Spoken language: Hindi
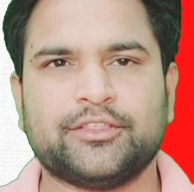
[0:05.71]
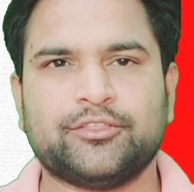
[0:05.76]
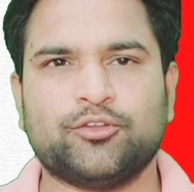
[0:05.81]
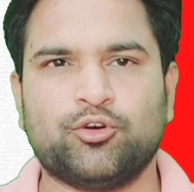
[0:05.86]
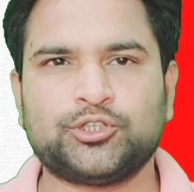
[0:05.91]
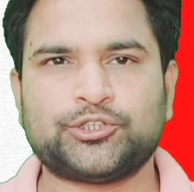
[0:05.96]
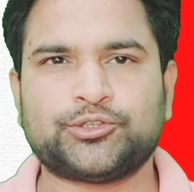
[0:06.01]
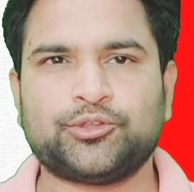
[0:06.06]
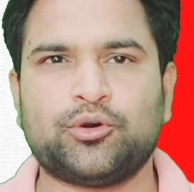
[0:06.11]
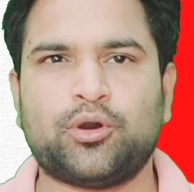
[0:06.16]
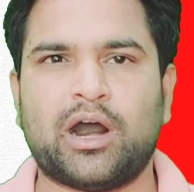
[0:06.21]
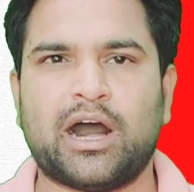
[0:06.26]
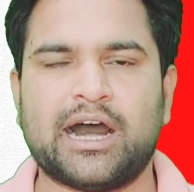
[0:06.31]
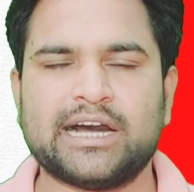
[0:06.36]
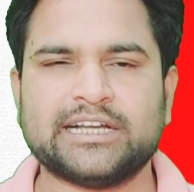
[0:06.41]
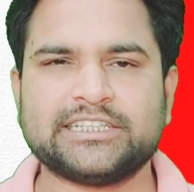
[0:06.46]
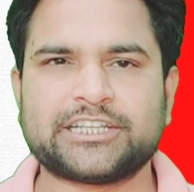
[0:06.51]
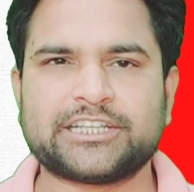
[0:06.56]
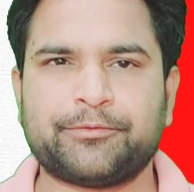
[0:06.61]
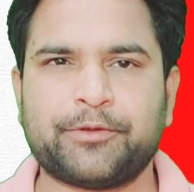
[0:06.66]
दोस्तों
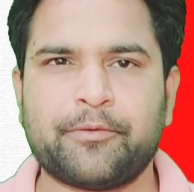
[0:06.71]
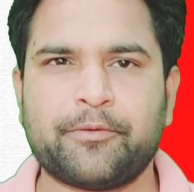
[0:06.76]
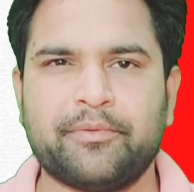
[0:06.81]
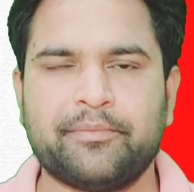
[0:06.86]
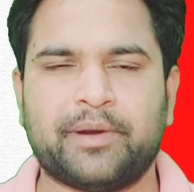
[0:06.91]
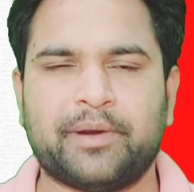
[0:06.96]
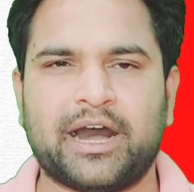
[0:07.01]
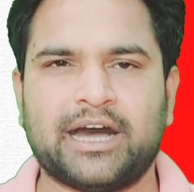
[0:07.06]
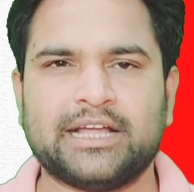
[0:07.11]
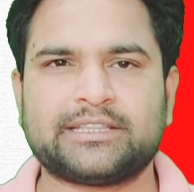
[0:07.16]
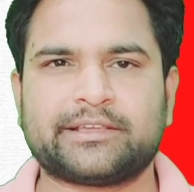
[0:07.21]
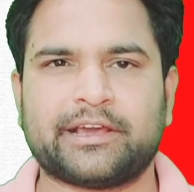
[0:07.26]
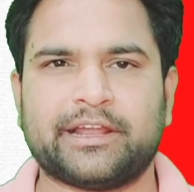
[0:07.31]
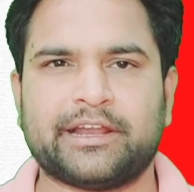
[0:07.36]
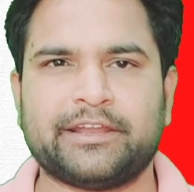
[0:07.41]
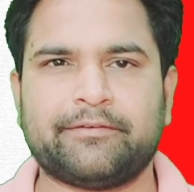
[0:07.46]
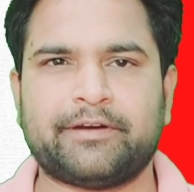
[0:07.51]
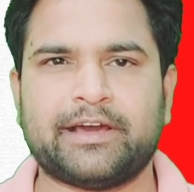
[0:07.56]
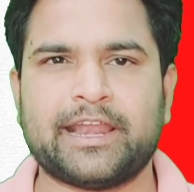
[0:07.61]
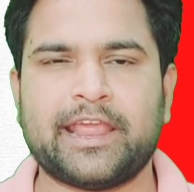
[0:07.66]
आज की वीडियो में बात
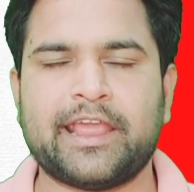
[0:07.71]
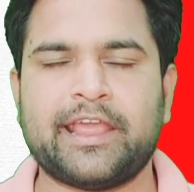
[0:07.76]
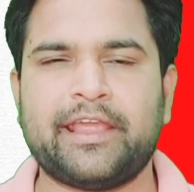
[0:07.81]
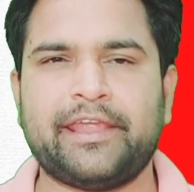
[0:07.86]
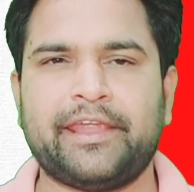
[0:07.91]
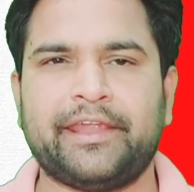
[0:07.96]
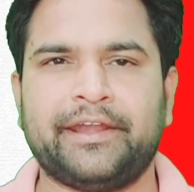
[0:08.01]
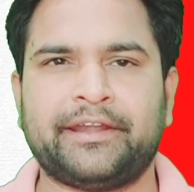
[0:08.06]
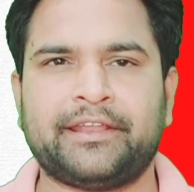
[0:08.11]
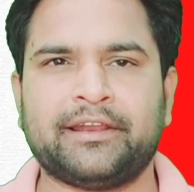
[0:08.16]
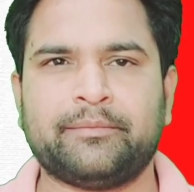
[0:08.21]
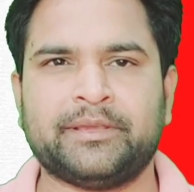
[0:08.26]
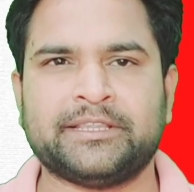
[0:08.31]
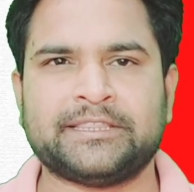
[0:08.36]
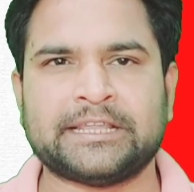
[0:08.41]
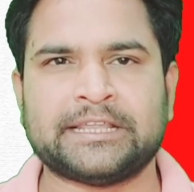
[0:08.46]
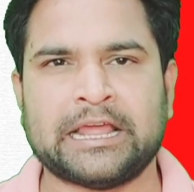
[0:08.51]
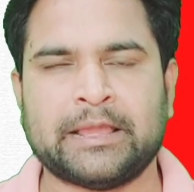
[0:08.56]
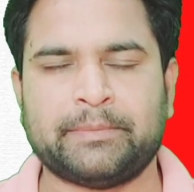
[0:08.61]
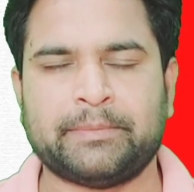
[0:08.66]
करने वाले हैं एयरटेल
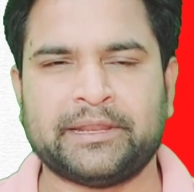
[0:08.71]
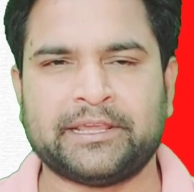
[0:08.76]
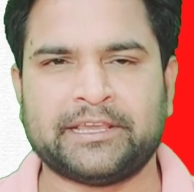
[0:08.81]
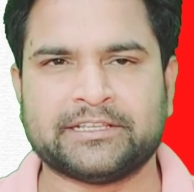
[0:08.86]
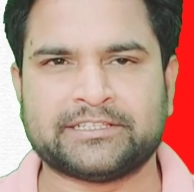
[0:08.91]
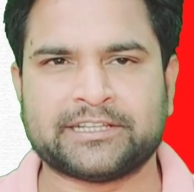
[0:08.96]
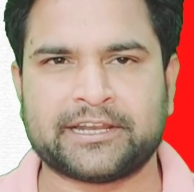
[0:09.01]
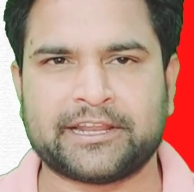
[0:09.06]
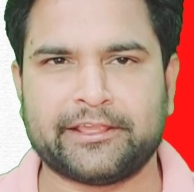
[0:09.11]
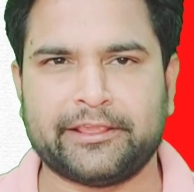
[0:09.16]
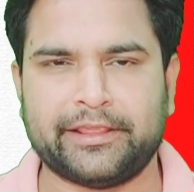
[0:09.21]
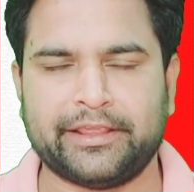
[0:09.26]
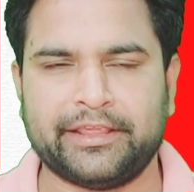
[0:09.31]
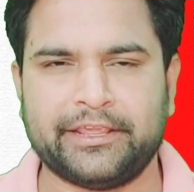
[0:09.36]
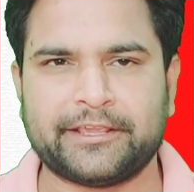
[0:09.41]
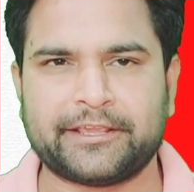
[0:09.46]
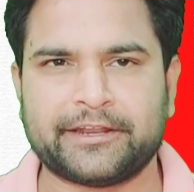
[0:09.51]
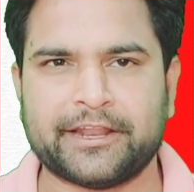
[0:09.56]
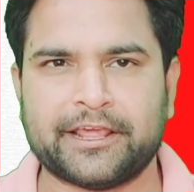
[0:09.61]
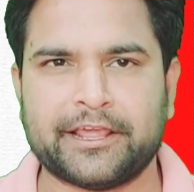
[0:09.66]
मित्र एप्लीकेशन के
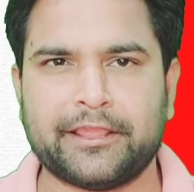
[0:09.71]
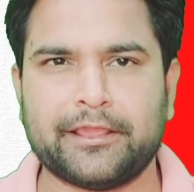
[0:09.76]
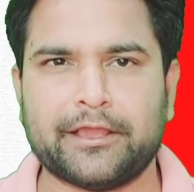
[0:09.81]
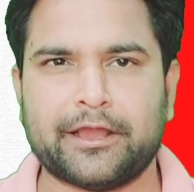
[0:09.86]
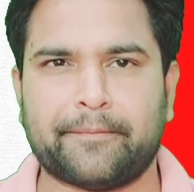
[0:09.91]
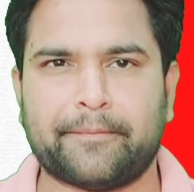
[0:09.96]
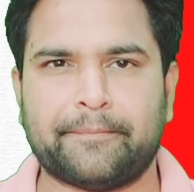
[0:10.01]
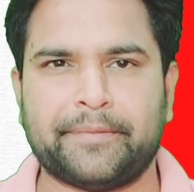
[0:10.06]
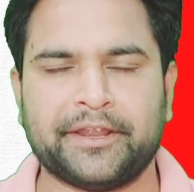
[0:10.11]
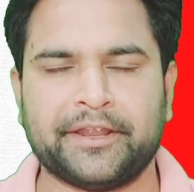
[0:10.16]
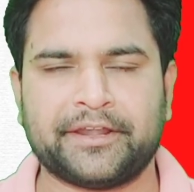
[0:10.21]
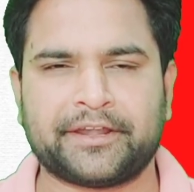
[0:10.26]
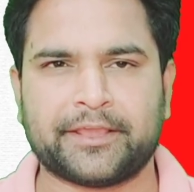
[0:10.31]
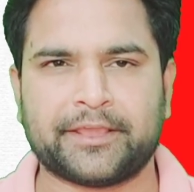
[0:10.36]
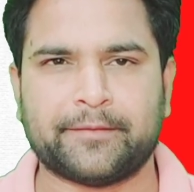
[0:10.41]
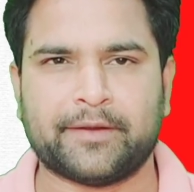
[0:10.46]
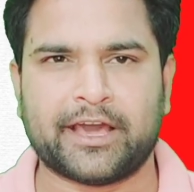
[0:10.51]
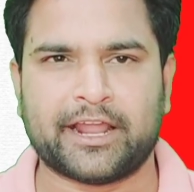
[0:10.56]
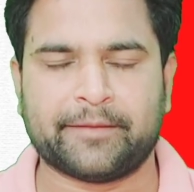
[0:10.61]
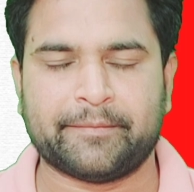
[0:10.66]
एक नए अपडेट
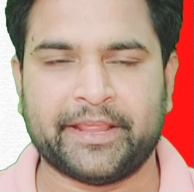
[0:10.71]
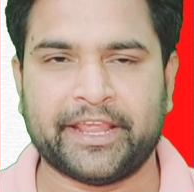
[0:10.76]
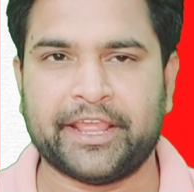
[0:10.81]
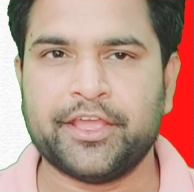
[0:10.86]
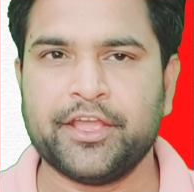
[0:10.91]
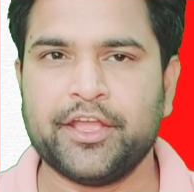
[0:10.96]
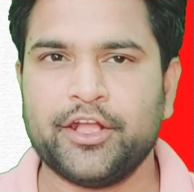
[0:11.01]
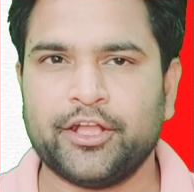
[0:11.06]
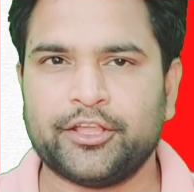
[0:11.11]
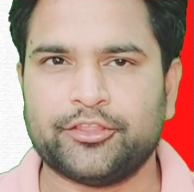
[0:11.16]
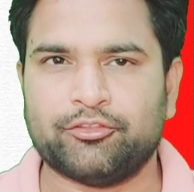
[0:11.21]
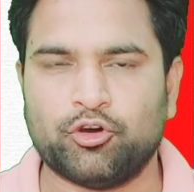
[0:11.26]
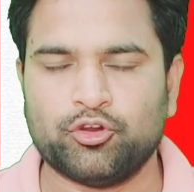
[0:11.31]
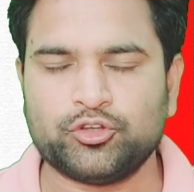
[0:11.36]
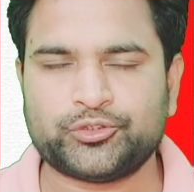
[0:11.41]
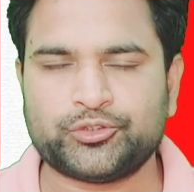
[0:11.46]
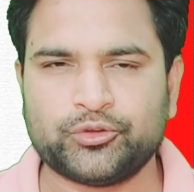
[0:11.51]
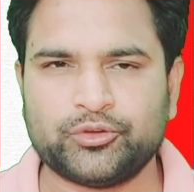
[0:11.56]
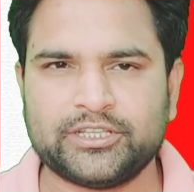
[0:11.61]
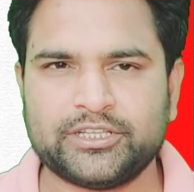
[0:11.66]
के बारे में
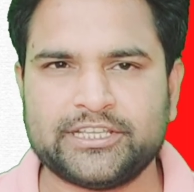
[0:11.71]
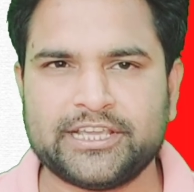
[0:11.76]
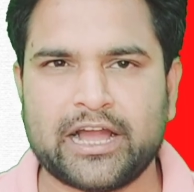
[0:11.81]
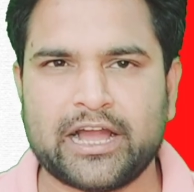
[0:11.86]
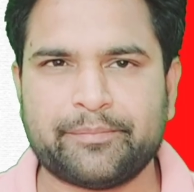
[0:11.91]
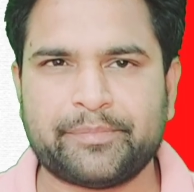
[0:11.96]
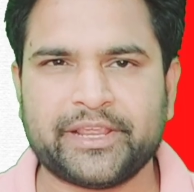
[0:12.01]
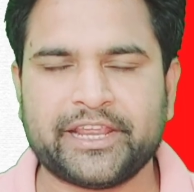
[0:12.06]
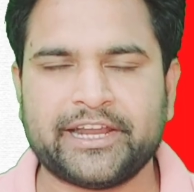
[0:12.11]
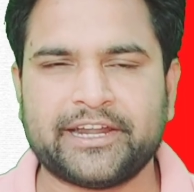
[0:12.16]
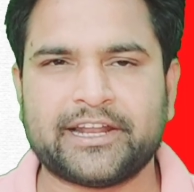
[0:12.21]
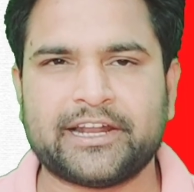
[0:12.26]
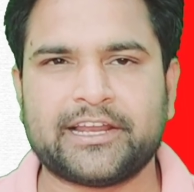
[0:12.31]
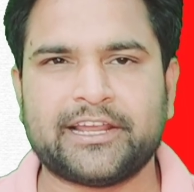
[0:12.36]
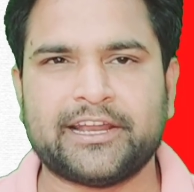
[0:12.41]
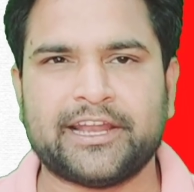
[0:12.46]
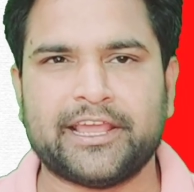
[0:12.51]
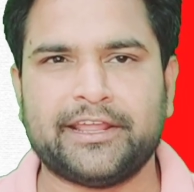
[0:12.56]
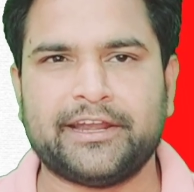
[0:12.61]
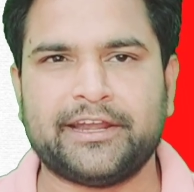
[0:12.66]
दोस्तों यदि आप एक एयरटेल
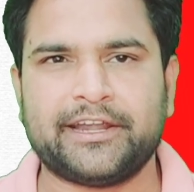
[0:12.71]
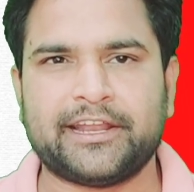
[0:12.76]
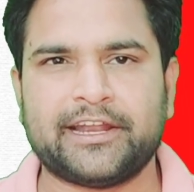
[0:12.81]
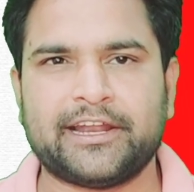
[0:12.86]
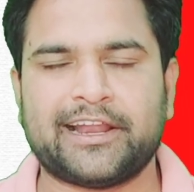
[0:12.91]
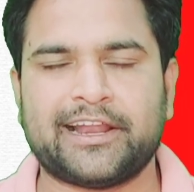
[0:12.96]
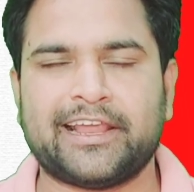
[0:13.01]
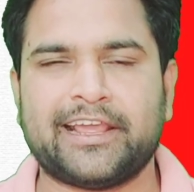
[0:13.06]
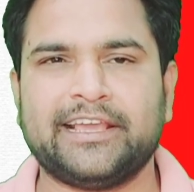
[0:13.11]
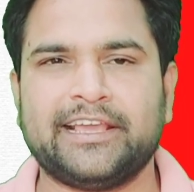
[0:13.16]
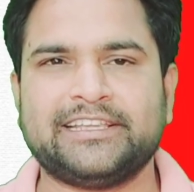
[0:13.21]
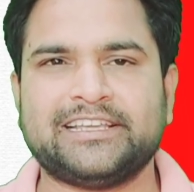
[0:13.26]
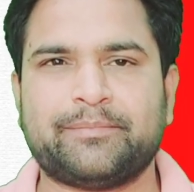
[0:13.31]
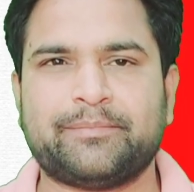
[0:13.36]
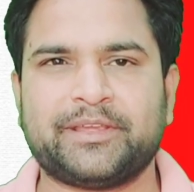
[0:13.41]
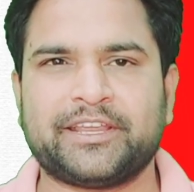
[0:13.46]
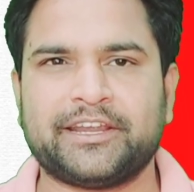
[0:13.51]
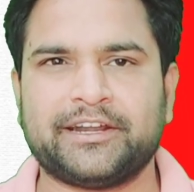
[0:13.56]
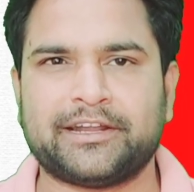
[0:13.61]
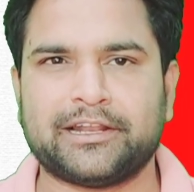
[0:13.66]
के नए रिटेलर हैं
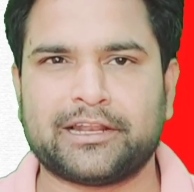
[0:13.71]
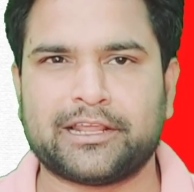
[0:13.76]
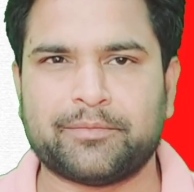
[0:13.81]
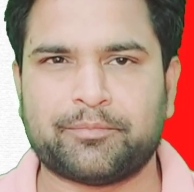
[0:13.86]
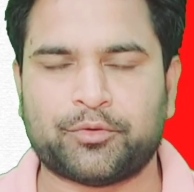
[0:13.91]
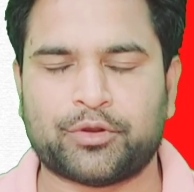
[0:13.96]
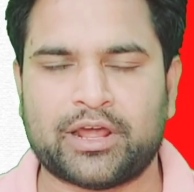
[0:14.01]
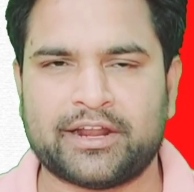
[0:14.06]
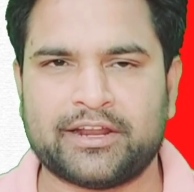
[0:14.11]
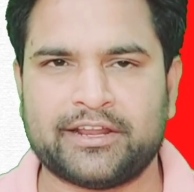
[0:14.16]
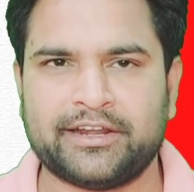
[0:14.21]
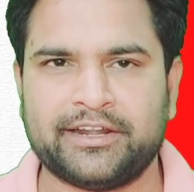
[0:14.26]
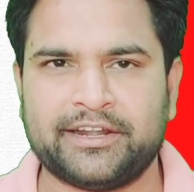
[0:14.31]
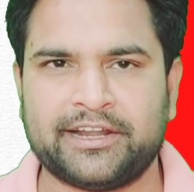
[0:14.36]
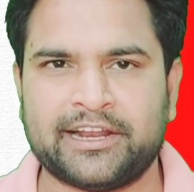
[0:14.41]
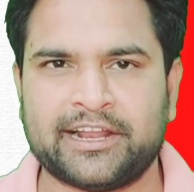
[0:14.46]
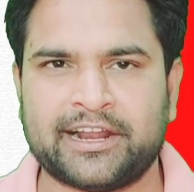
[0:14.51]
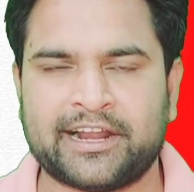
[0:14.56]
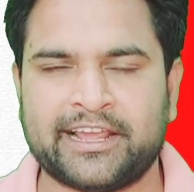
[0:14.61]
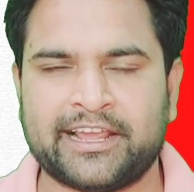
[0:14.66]
या फिर एयरटेल के पुराने
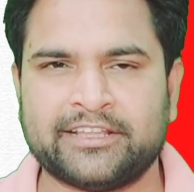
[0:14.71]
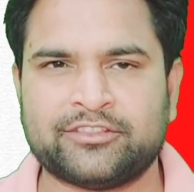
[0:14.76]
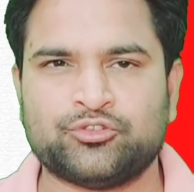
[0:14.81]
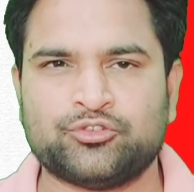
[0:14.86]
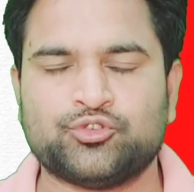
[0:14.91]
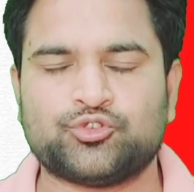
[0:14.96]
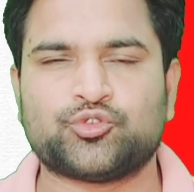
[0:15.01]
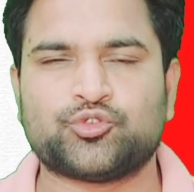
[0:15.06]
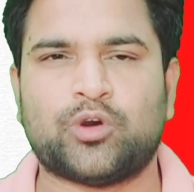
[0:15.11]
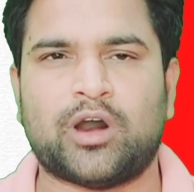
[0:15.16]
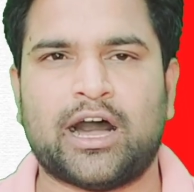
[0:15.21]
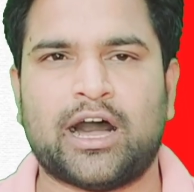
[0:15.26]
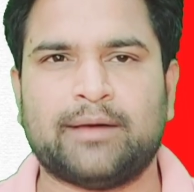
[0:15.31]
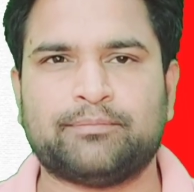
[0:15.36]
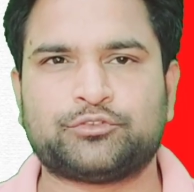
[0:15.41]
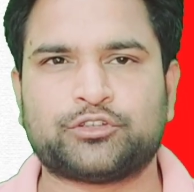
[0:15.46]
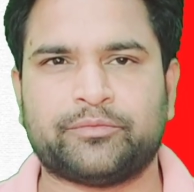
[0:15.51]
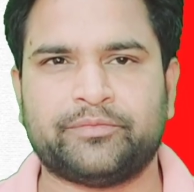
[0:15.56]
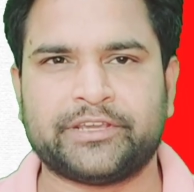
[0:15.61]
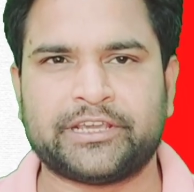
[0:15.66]
रिटेलर हैं तो दोस्तों
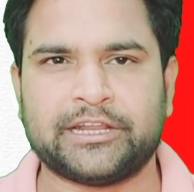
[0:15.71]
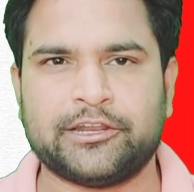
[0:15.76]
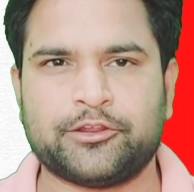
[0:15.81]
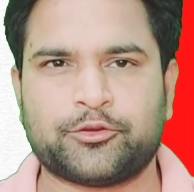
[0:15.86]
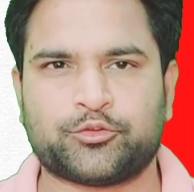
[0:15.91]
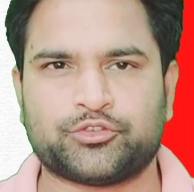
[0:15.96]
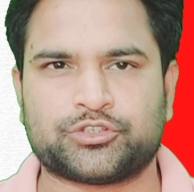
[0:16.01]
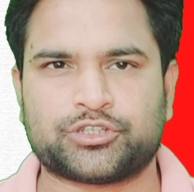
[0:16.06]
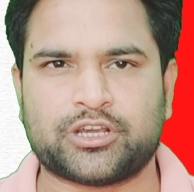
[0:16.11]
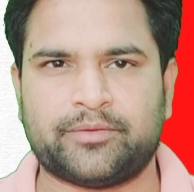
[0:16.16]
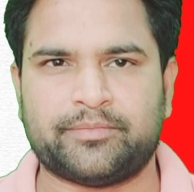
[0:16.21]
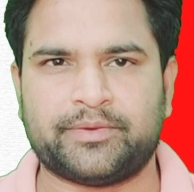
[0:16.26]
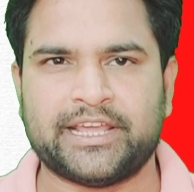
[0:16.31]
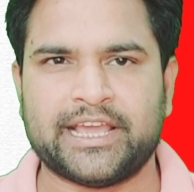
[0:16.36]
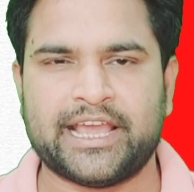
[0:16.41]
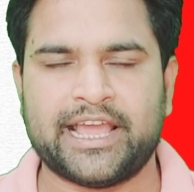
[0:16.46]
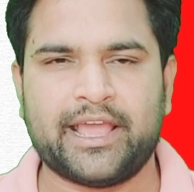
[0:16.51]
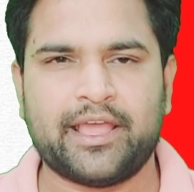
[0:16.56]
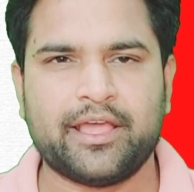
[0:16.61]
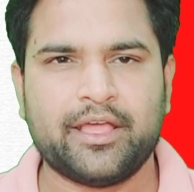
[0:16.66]
आप सभी के लिए
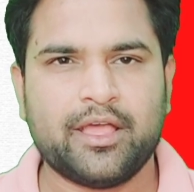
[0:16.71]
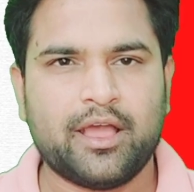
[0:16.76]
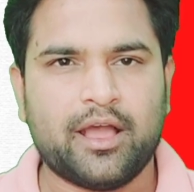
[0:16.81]
खुशखबरी है